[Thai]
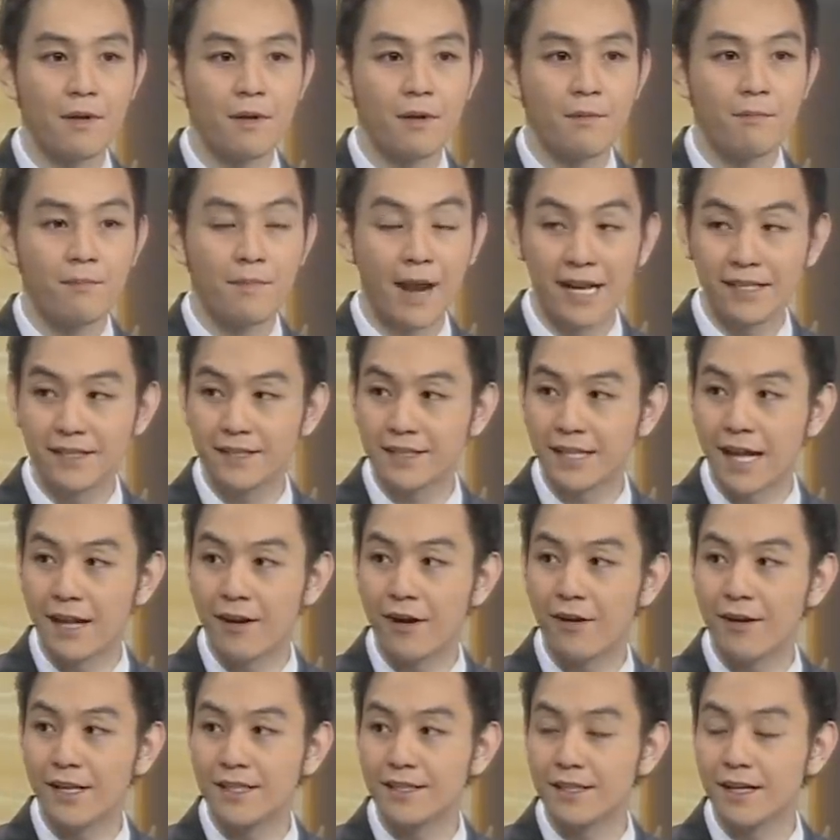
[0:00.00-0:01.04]
แพนสตาร์
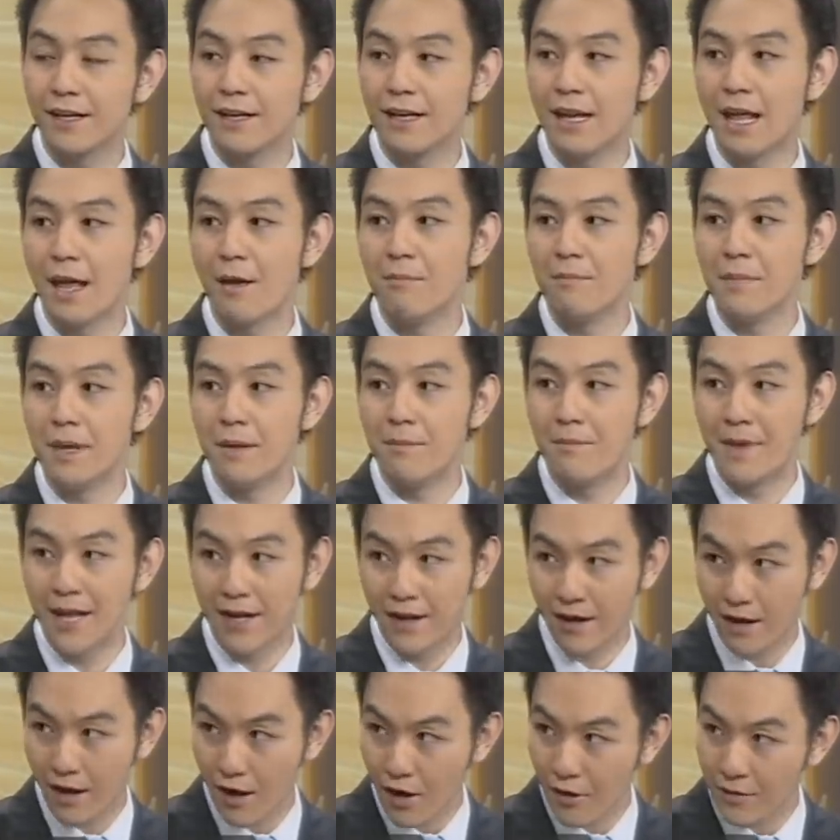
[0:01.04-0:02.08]
นอลเอสเตอร์เนี่ยมีเบ
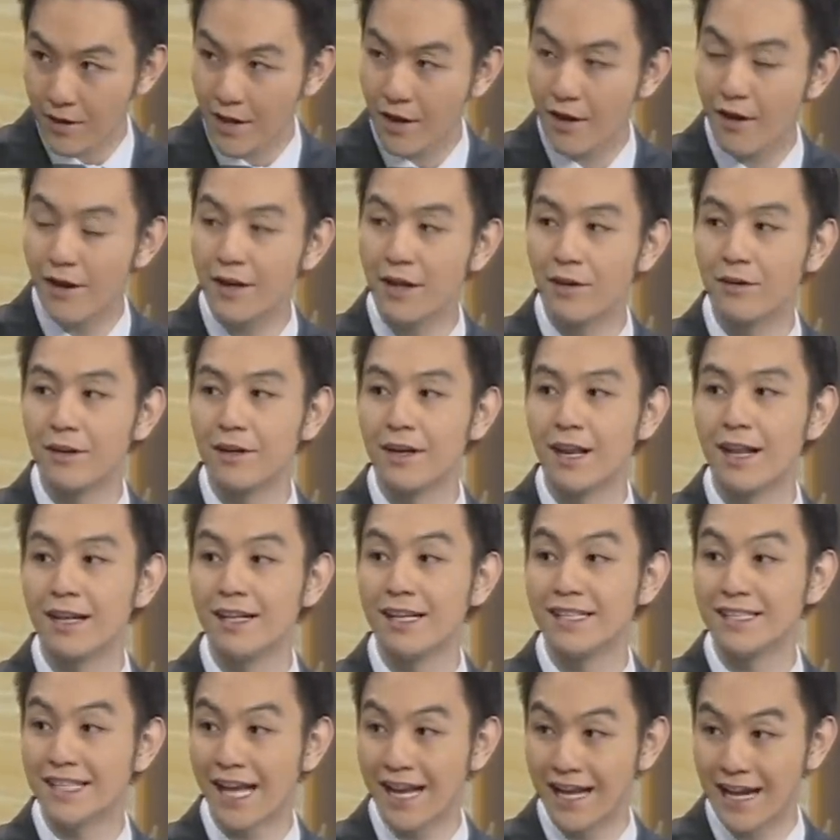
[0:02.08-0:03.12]
เนคอลยี่ห้อเดียวเท่านั้น
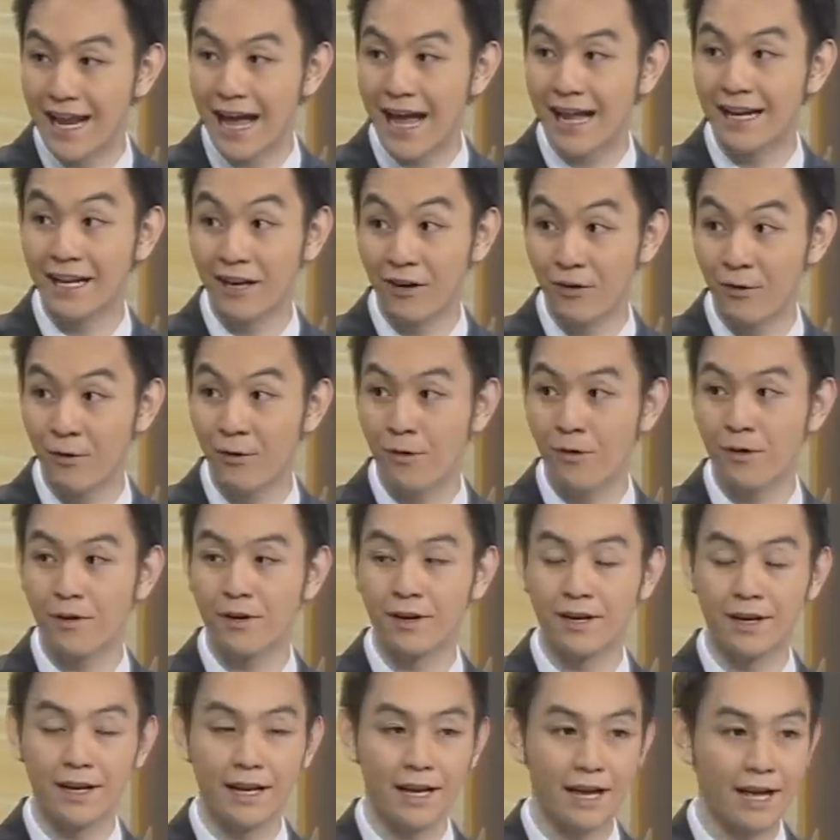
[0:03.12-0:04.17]
ที่ใช้ได้ในโลก
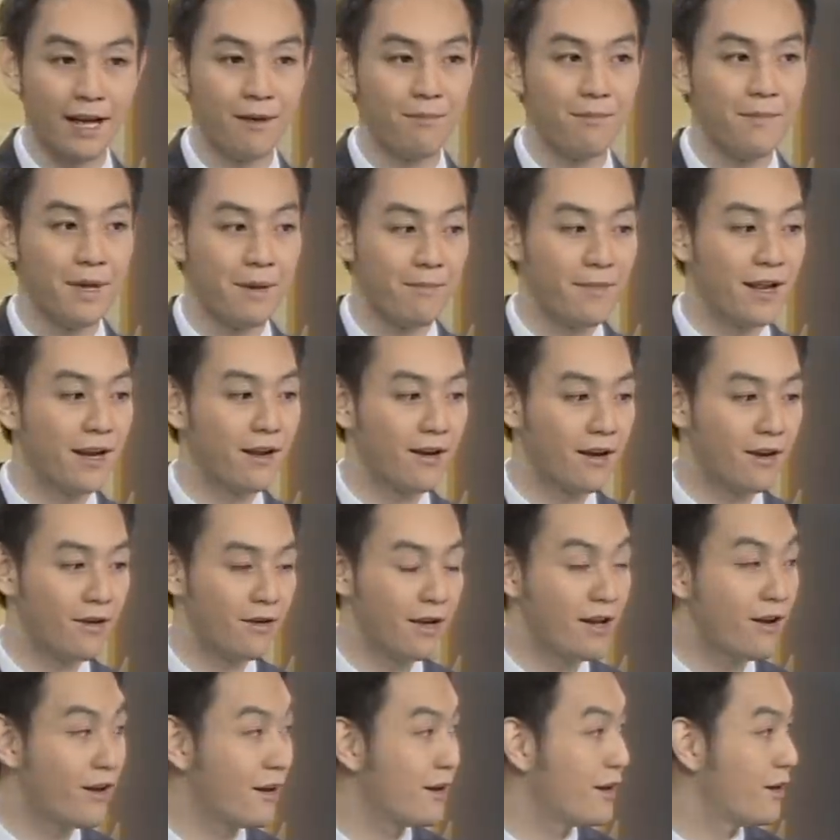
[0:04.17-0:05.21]
นะครับมีเบเนคอล
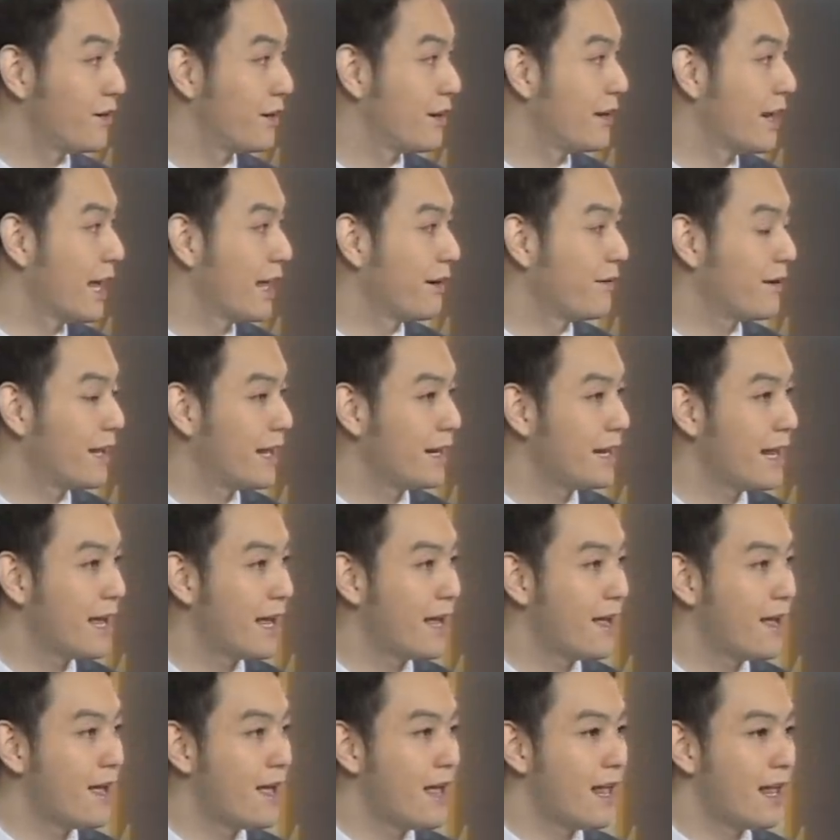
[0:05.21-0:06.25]
ยี่ห้อเดียวเท่านั้นเพราะฉะนั้นเนี่ย
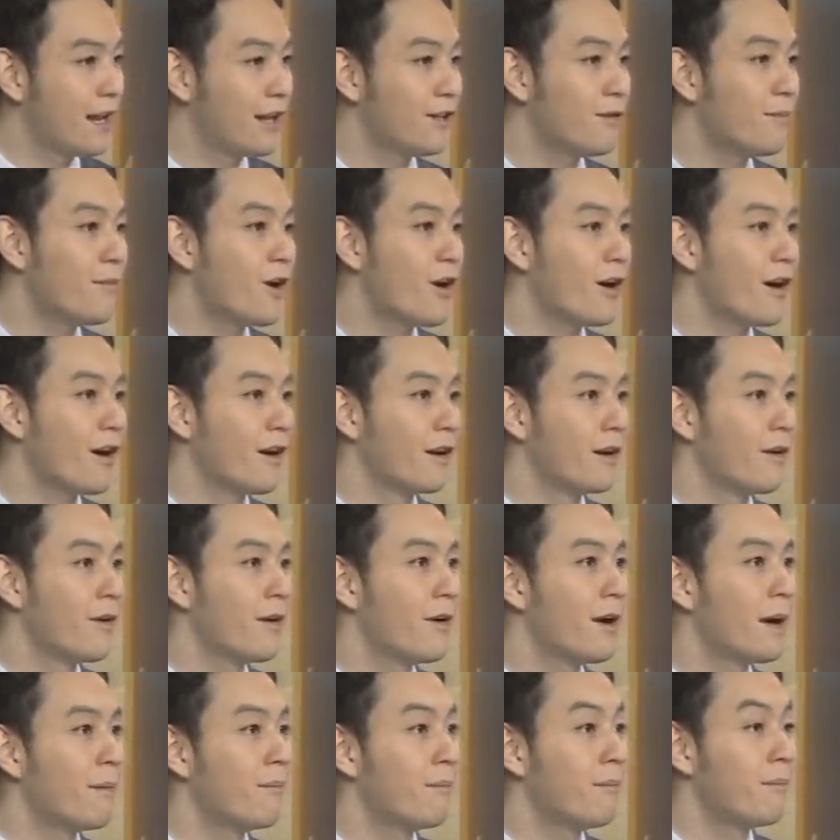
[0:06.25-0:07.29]
เราต้องบอกก่อนด้วย
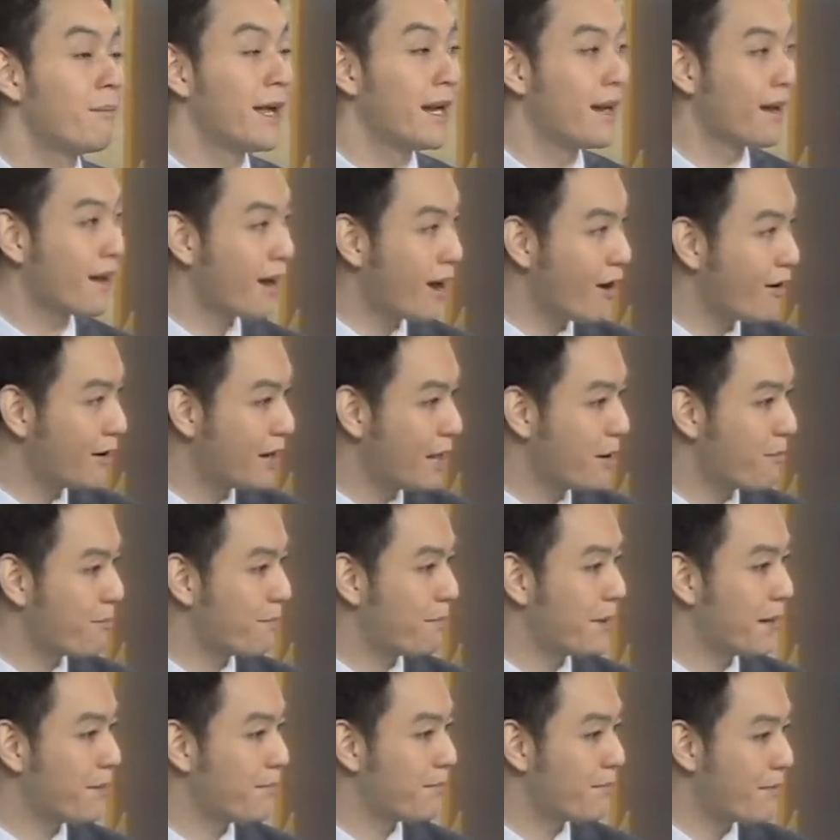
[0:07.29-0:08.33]
ว่าเบเนคอลเนี่ย
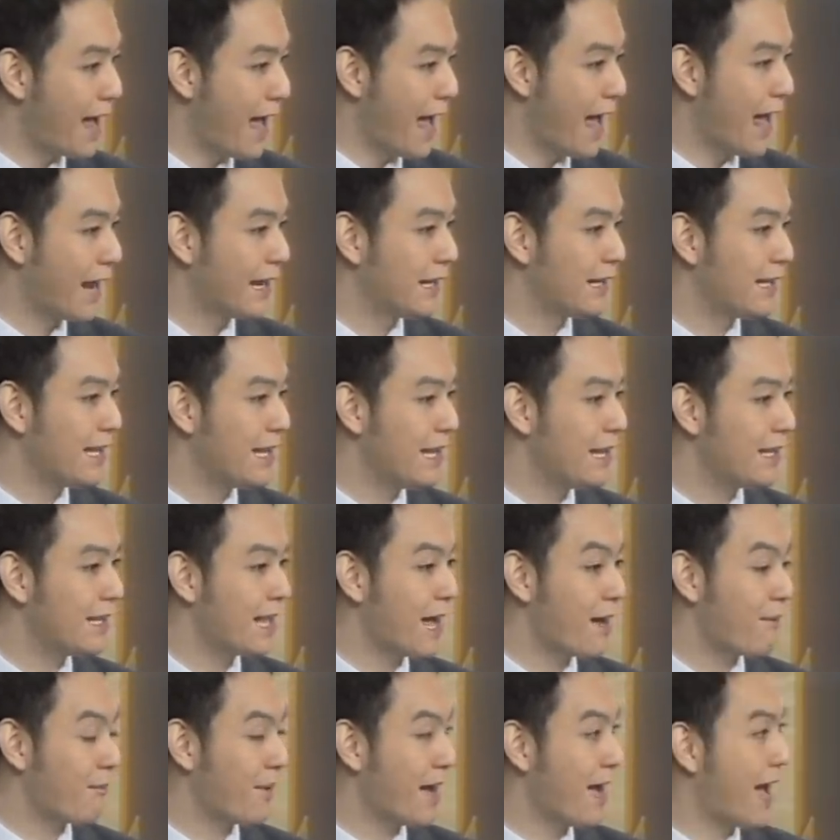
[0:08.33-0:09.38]
เป็นแบรนด์ที่
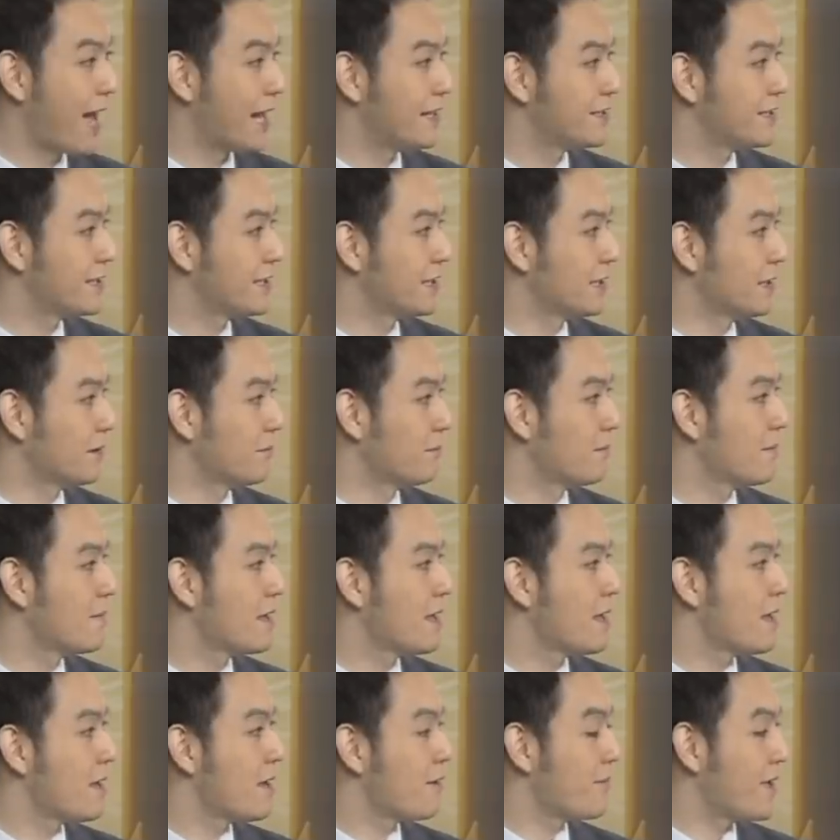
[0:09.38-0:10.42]
ทำอาหารเสริม
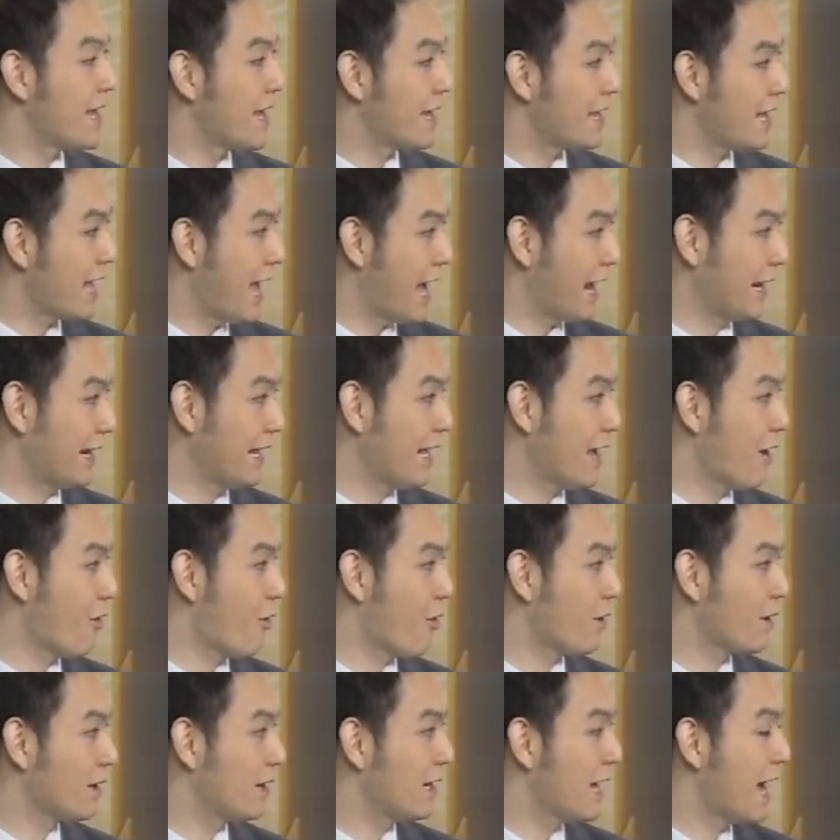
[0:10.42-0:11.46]
เพียงอย่างเดียว
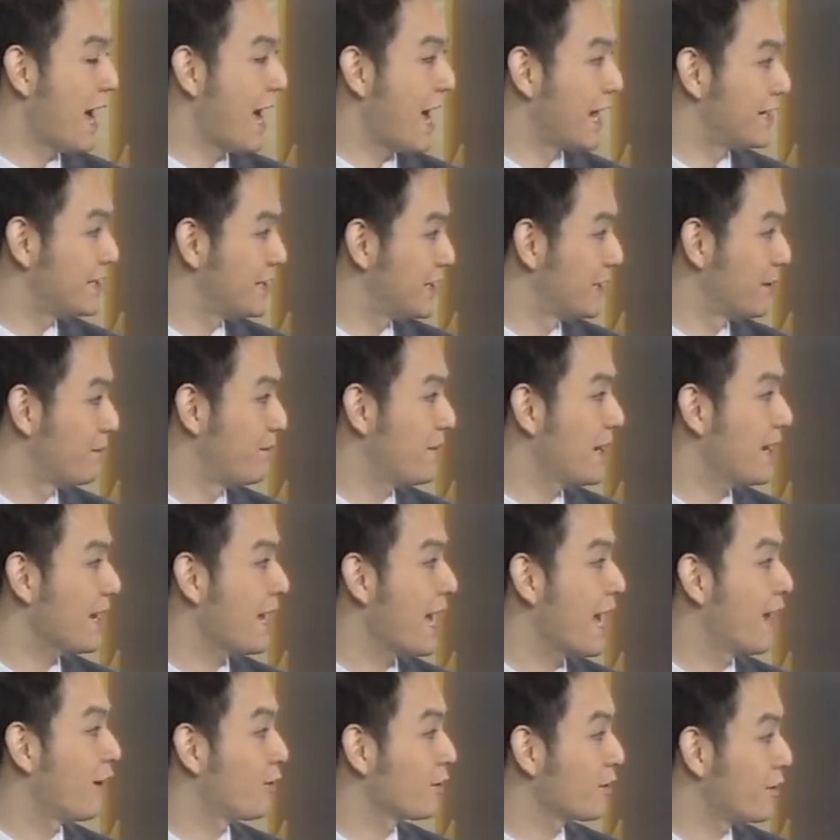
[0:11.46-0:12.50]
คืออาหารเสริมเพื่อ
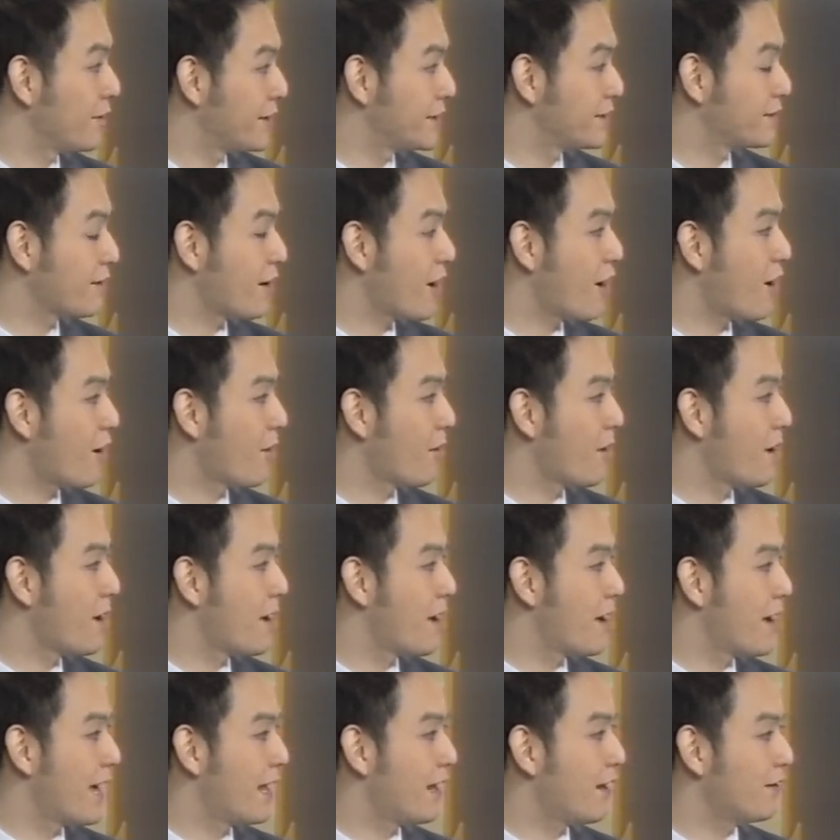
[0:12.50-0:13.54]
การลดคอเลสเตอรอ
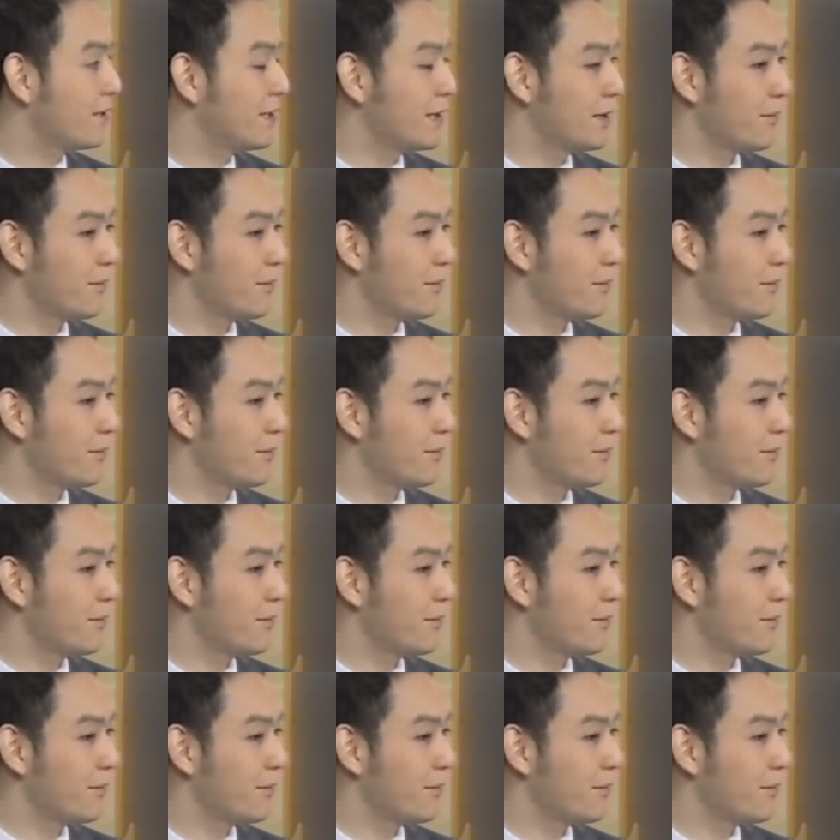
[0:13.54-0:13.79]
ลาะนนั้เราถึง